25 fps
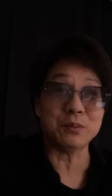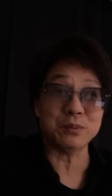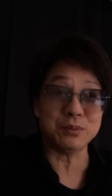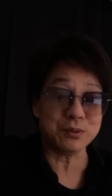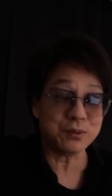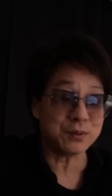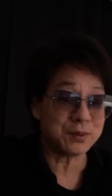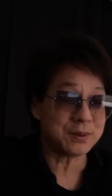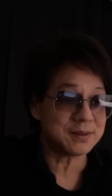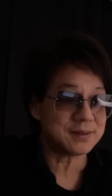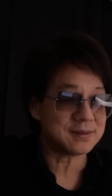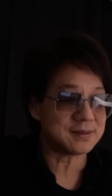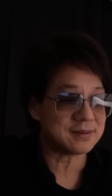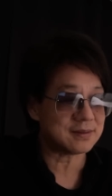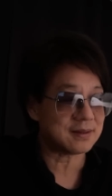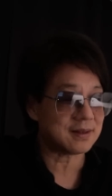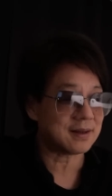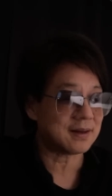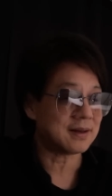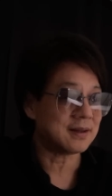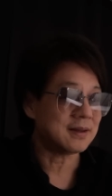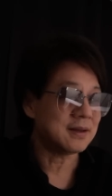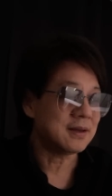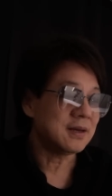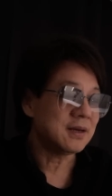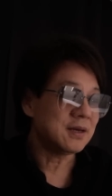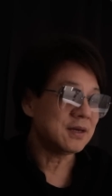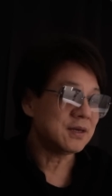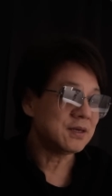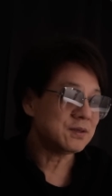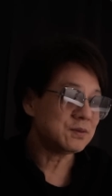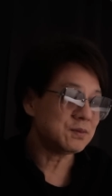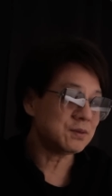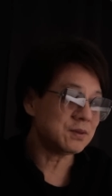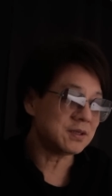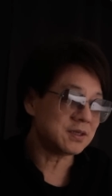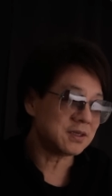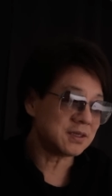不会死的，
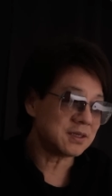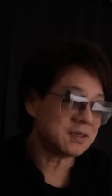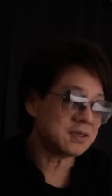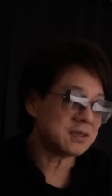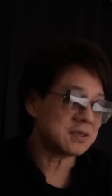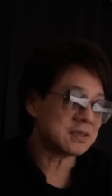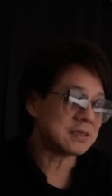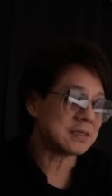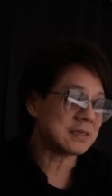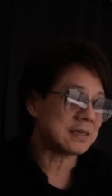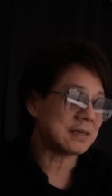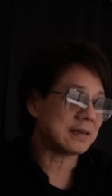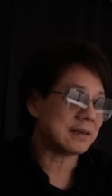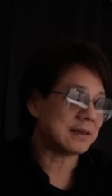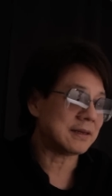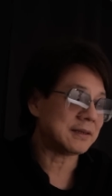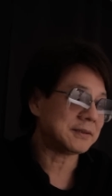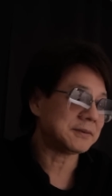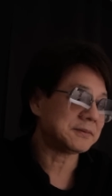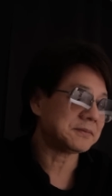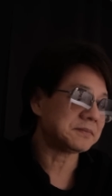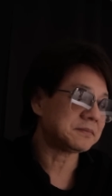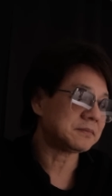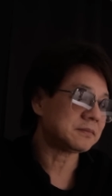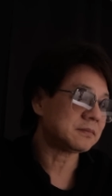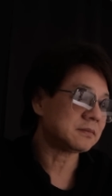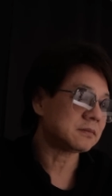所以这个事情呢，